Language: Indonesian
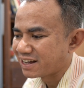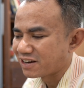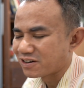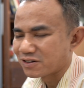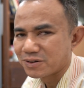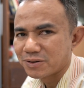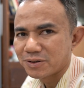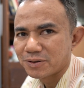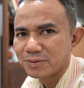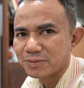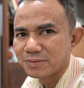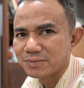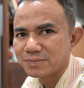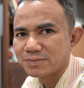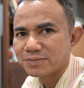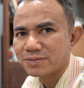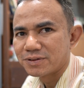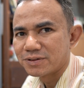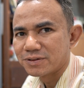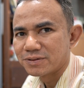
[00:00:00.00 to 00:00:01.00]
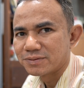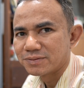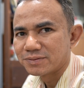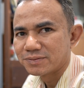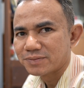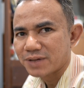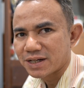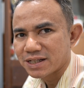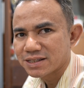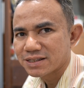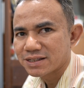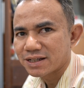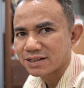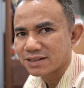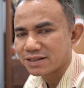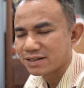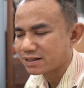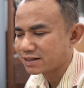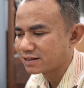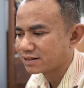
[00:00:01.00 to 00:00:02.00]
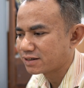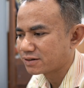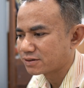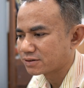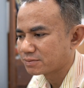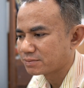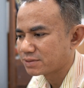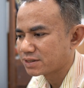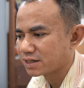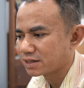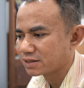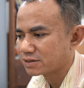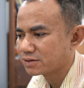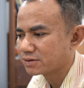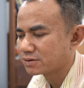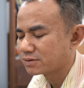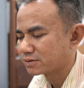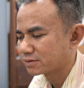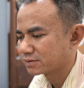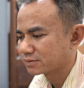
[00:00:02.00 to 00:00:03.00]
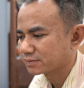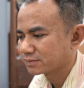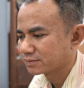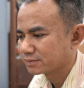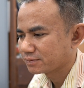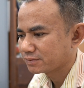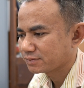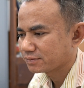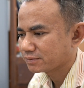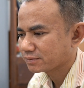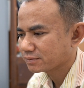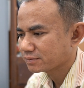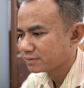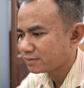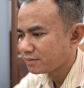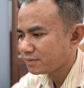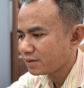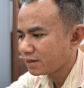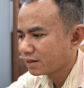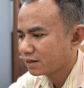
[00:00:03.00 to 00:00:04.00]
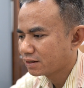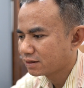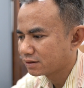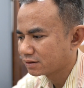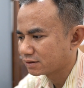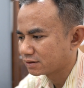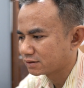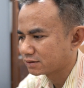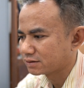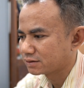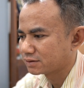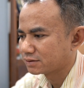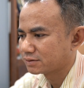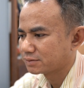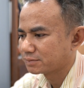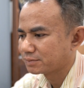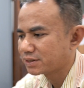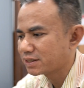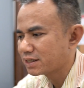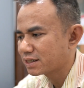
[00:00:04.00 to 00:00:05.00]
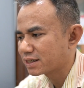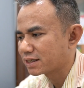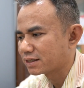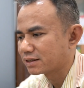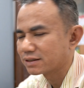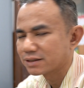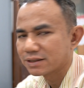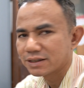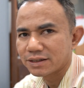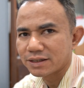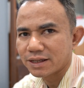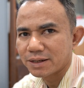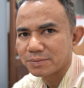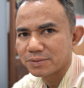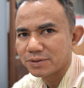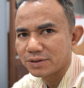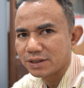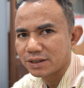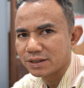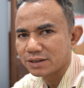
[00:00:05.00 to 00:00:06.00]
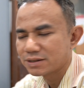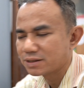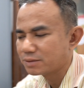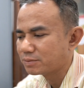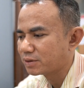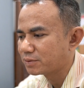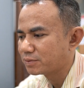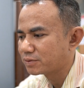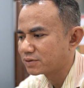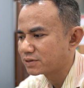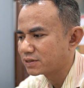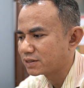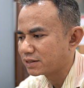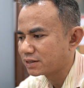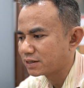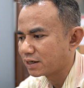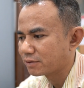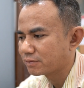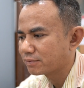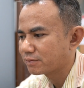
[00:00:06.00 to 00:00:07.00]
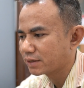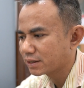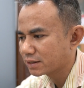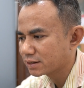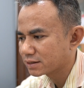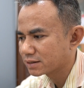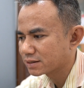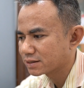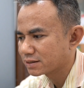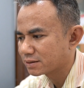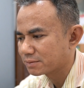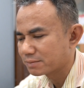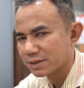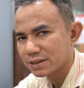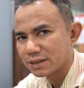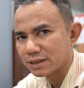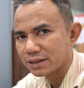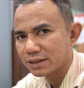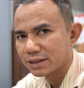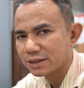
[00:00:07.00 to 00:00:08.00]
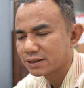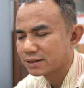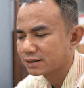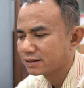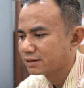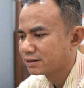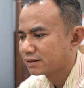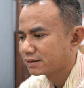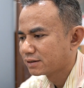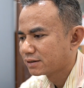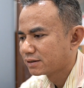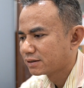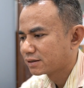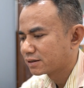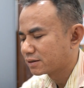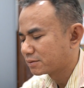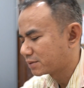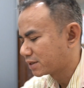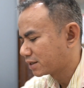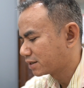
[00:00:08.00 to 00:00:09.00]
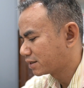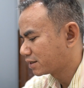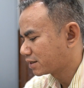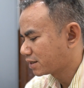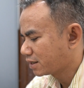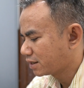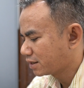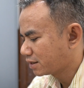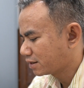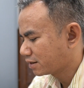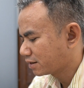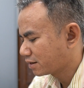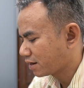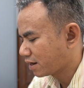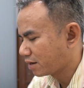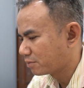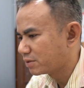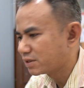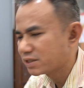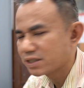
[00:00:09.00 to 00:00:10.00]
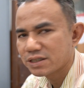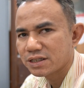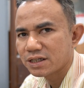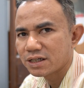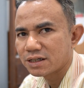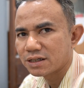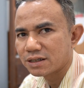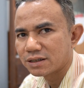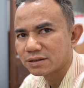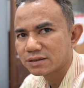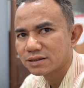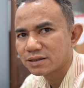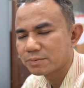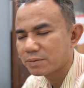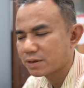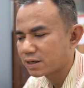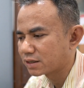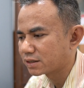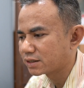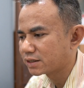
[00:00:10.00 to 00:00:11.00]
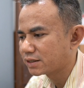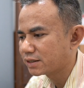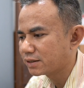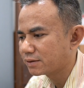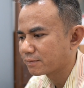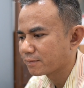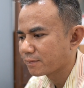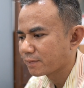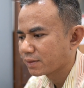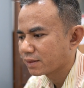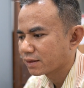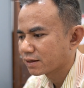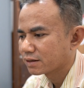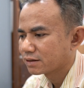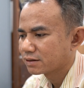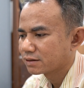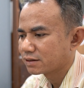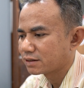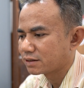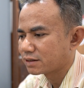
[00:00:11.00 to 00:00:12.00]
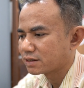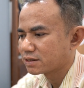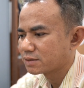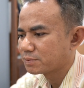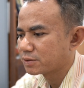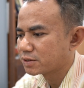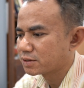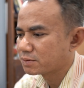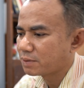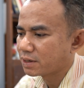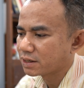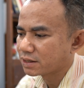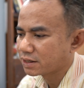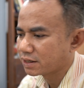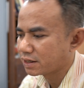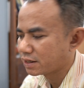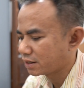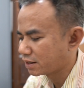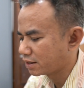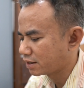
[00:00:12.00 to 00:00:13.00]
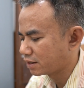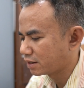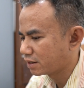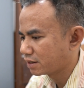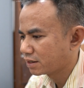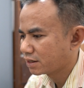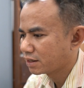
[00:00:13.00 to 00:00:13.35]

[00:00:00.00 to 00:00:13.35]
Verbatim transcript: kalau belum pas, artinya kita harus mencari dulu. Eh, misalkan kita punya sebuah fungsi fx seperti ini Kemudian kita ambil saja sebarang titik, kita sebut sebagai